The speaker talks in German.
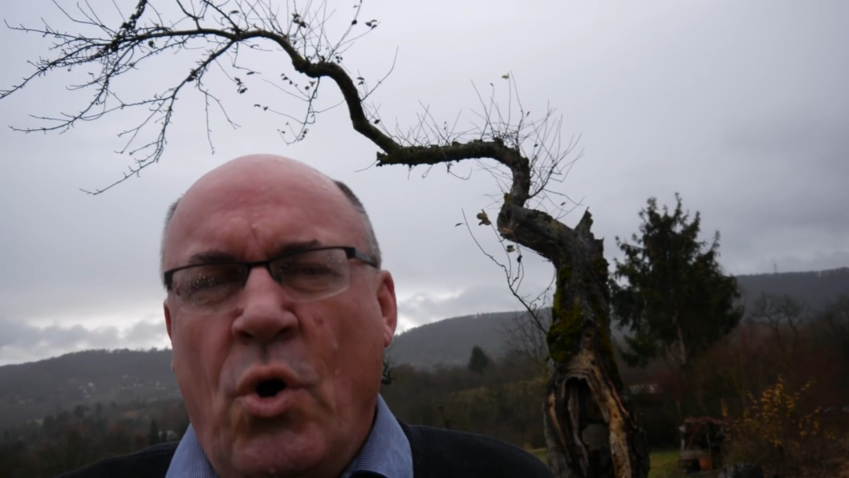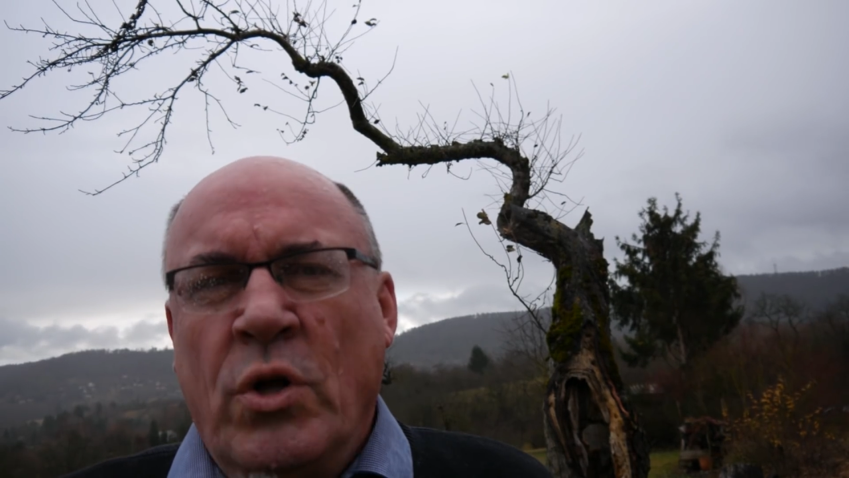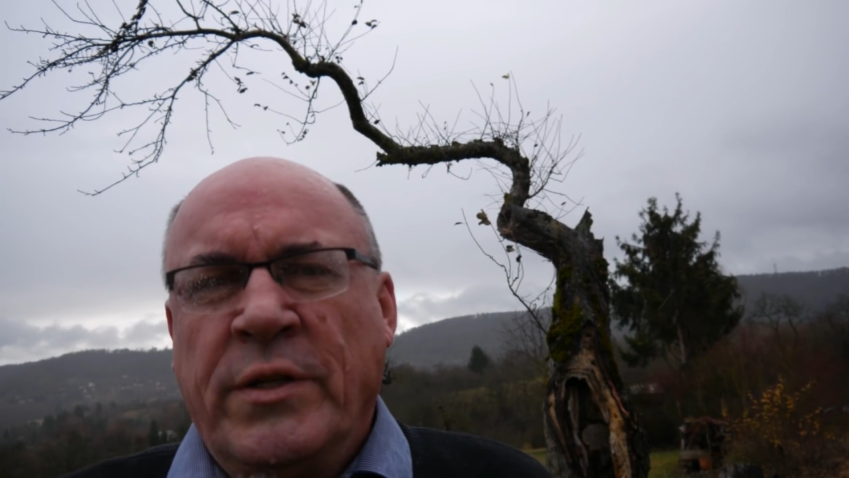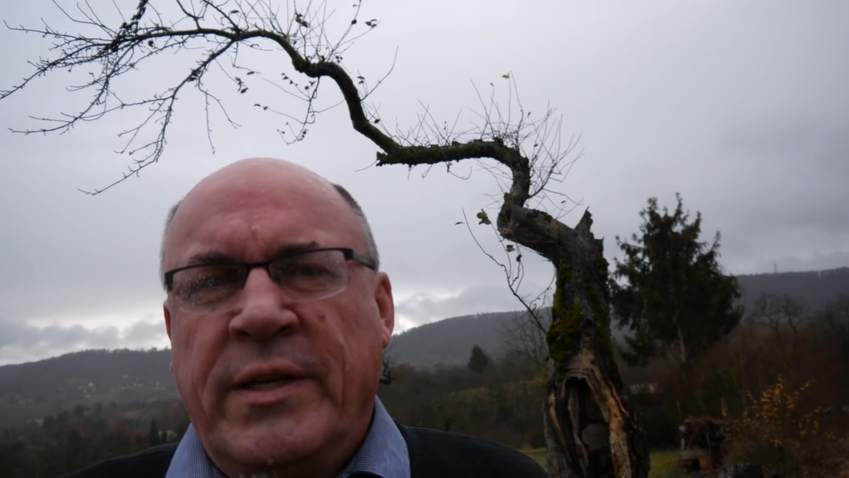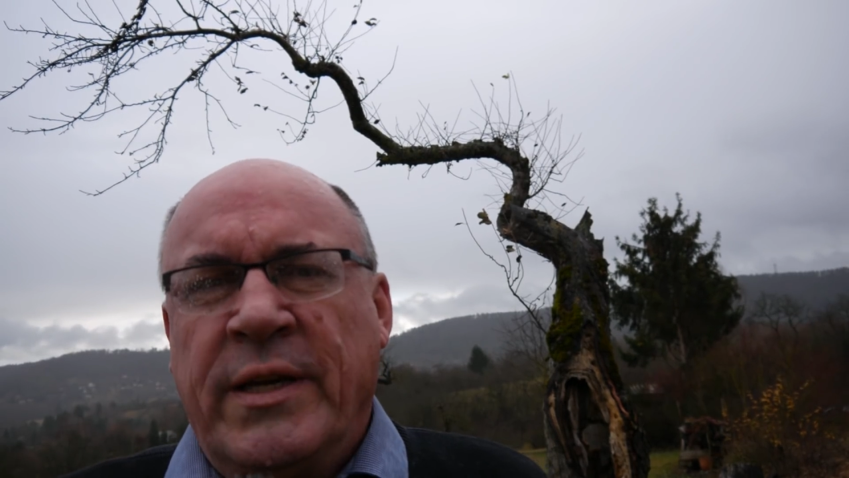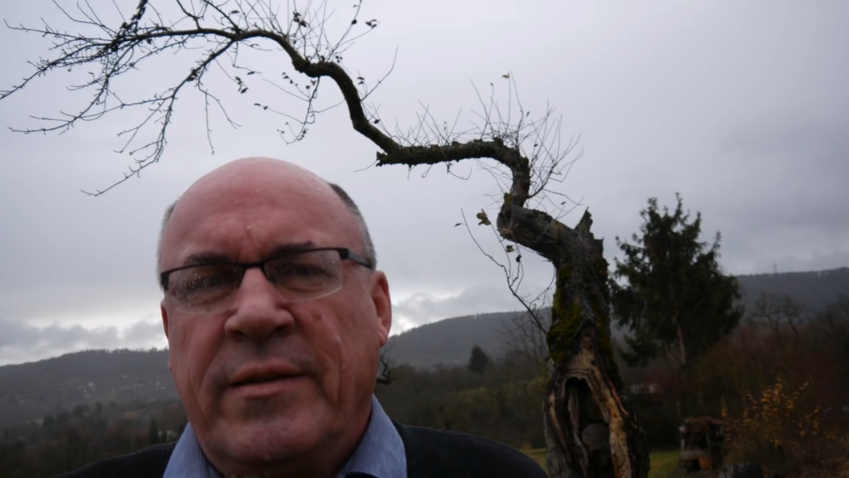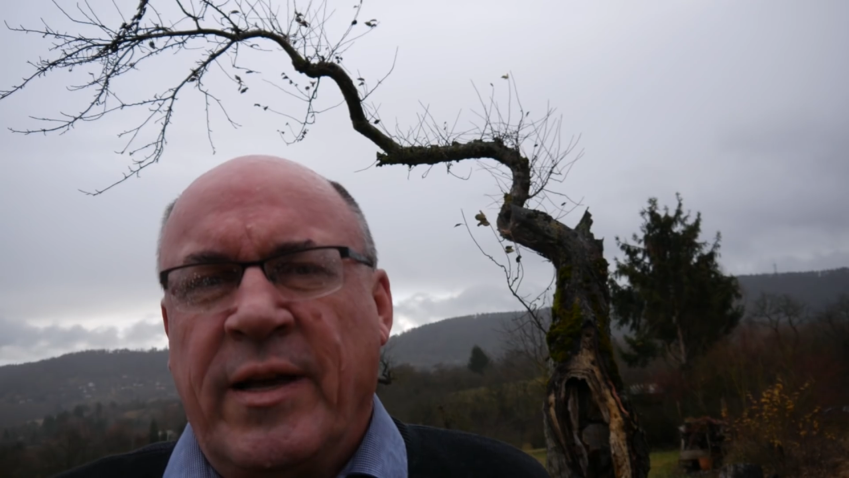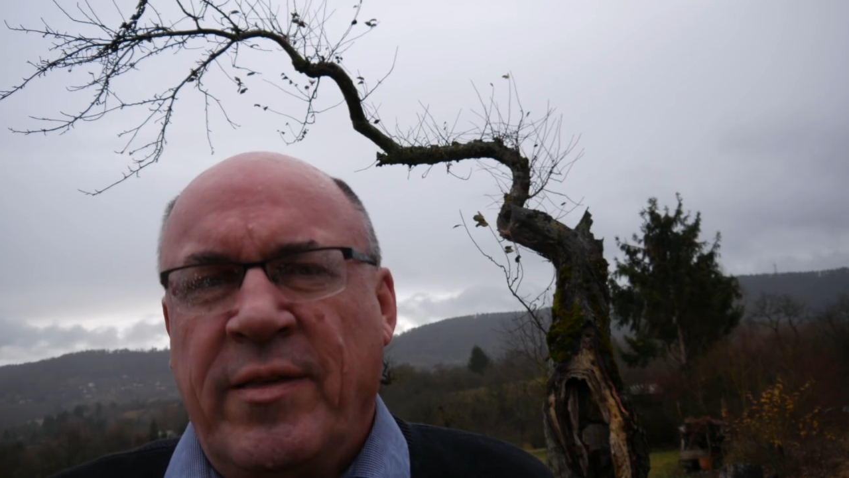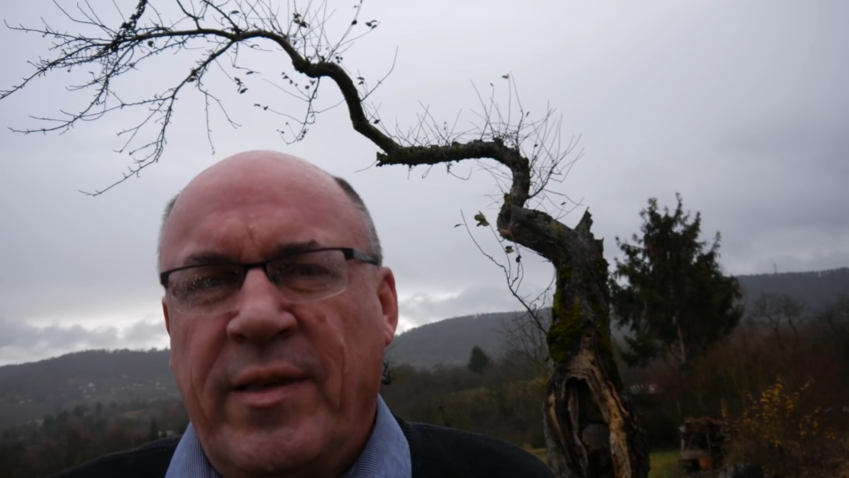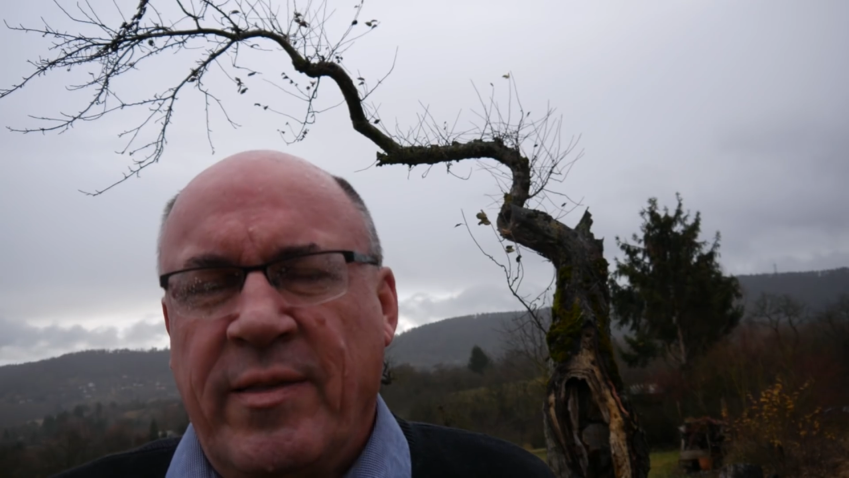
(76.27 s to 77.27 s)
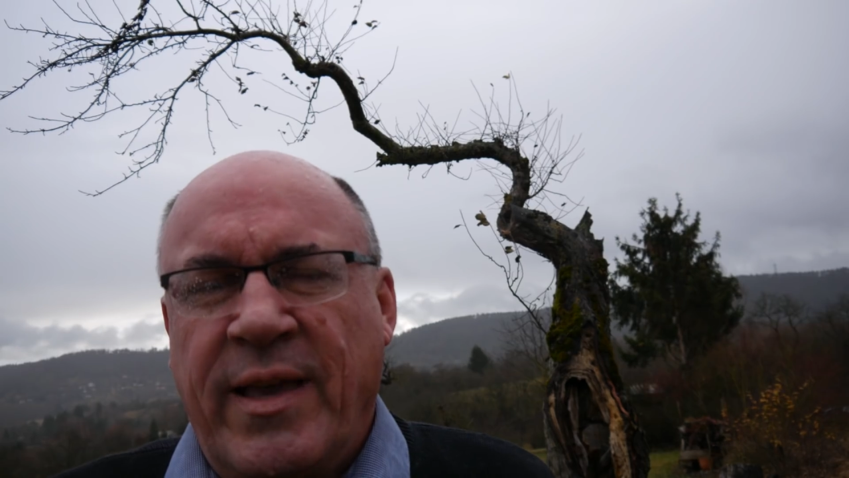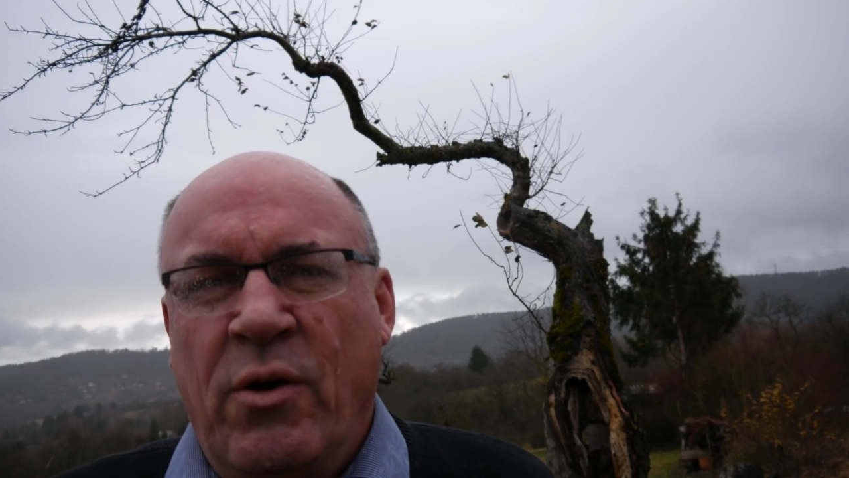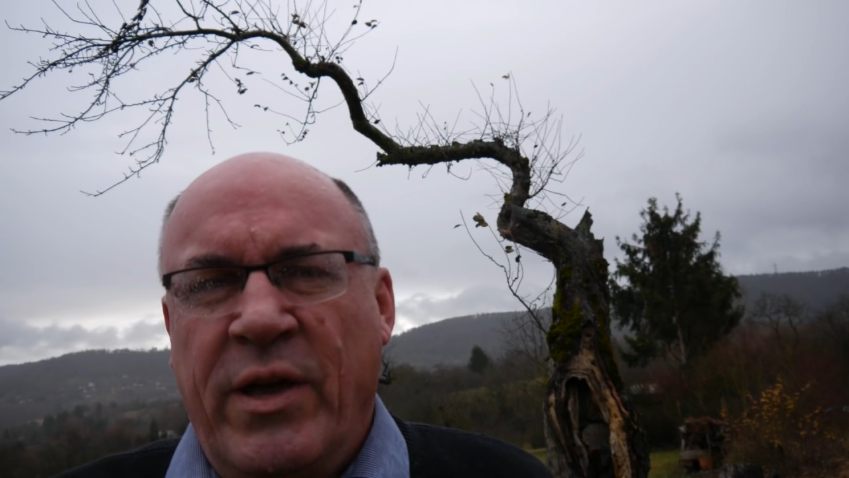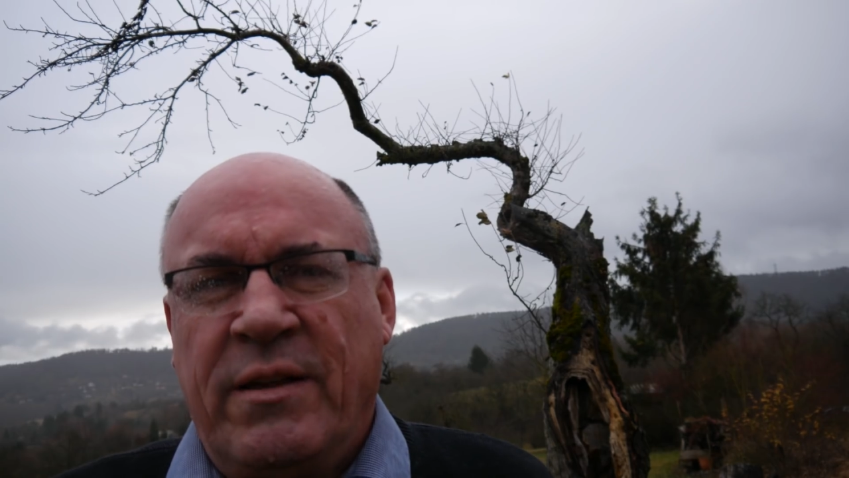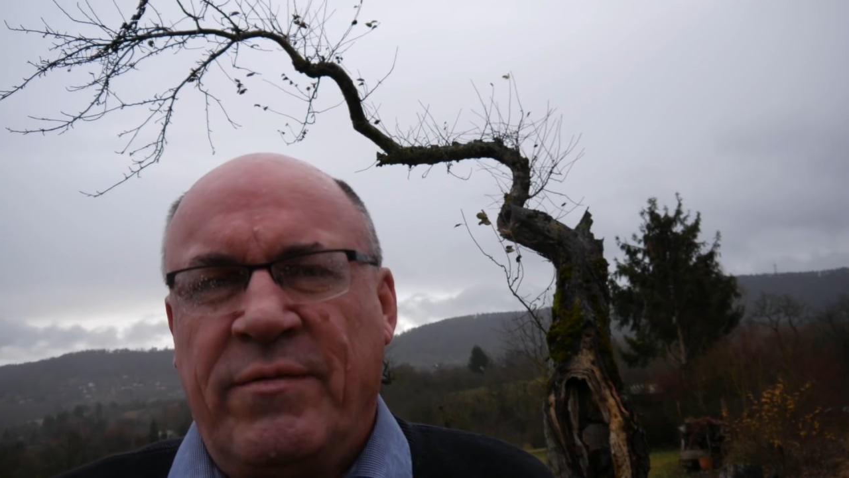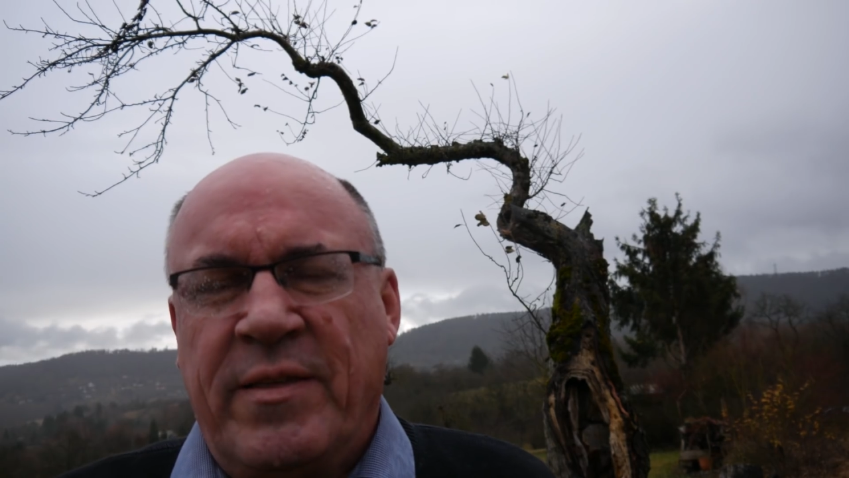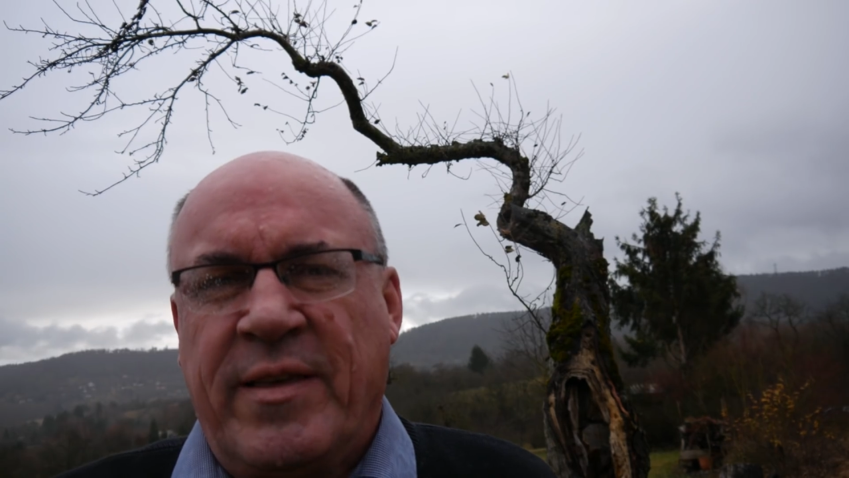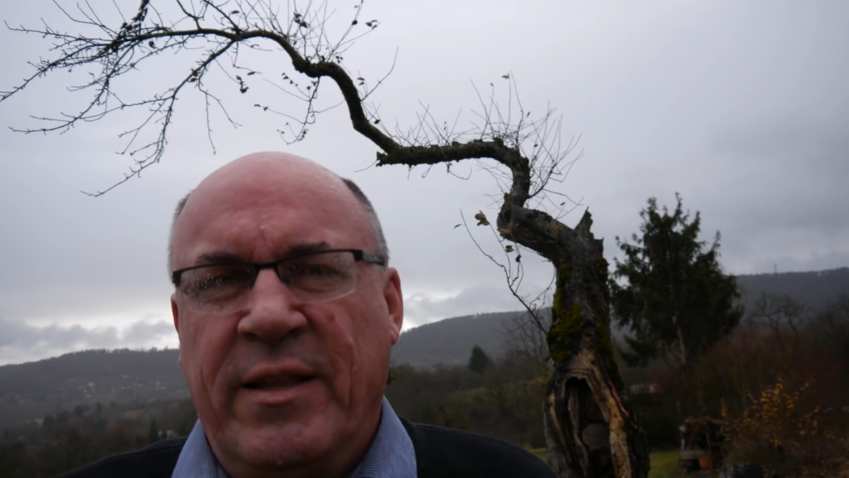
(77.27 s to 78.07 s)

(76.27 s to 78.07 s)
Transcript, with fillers: Und äh, das ist auch etwas